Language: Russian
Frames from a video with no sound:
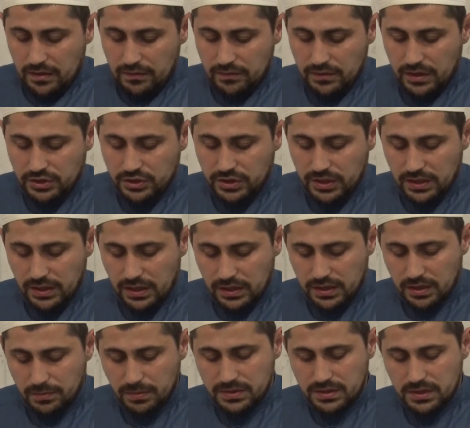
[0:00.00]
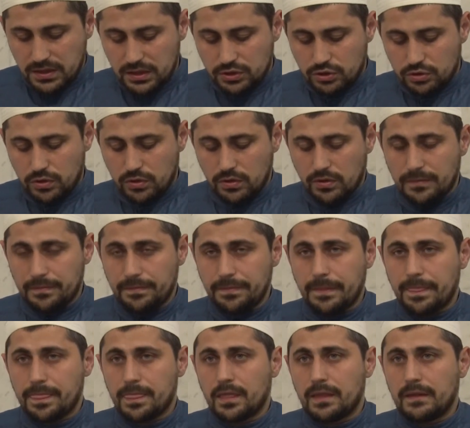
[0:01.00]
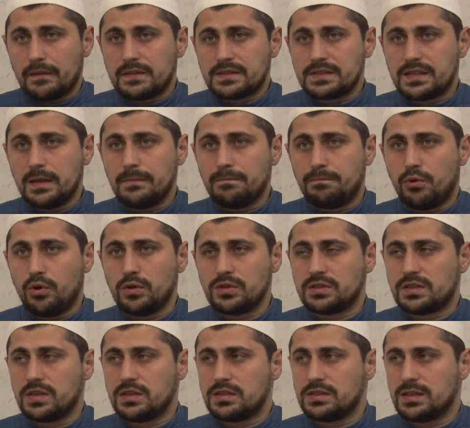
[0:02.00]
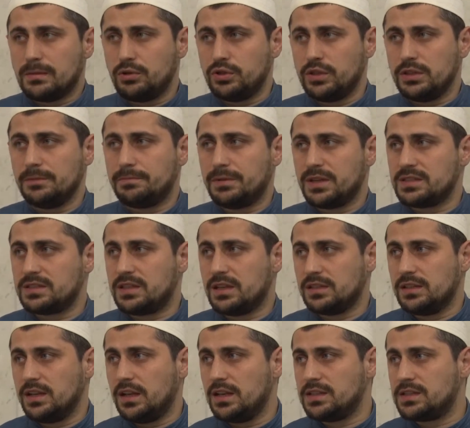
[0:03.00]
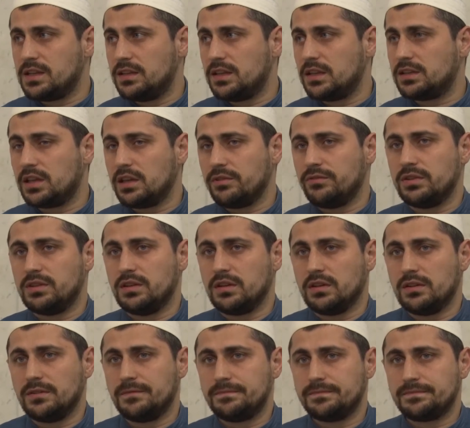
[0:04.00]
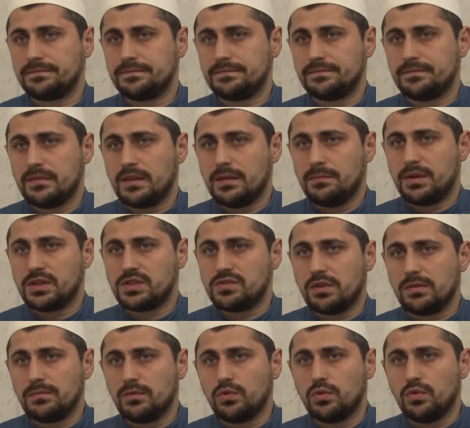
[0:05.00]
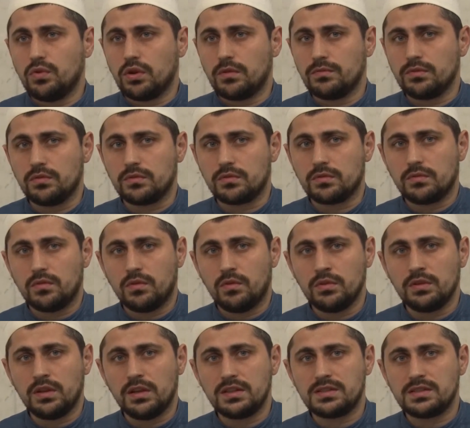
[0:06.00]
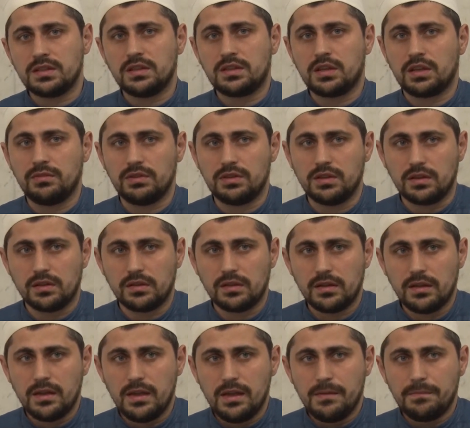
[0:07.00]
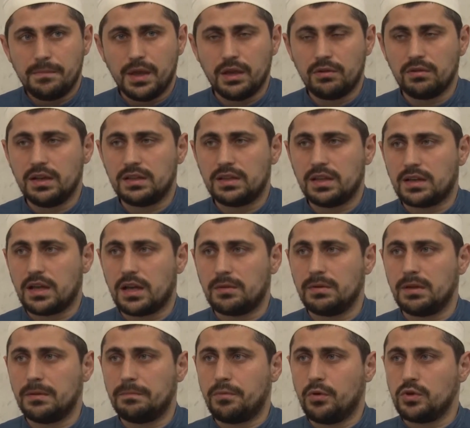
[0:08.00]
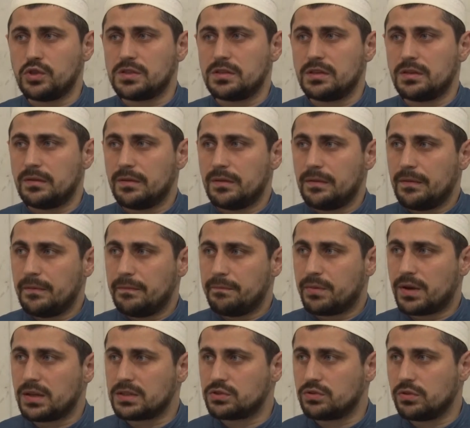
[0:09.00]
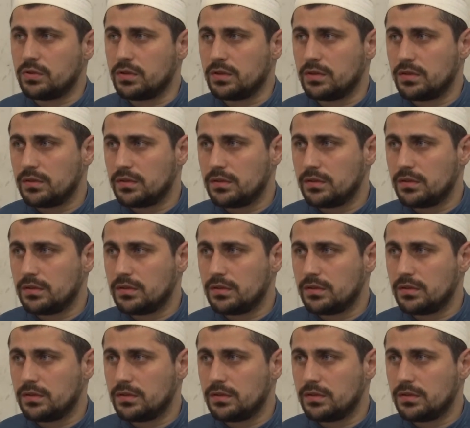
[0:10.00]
вначале хотел бы сказать, что сам пост, соблюдение поста делится на три вида. По своему уровню он делится на три вида – Первый – это как бы пост простой,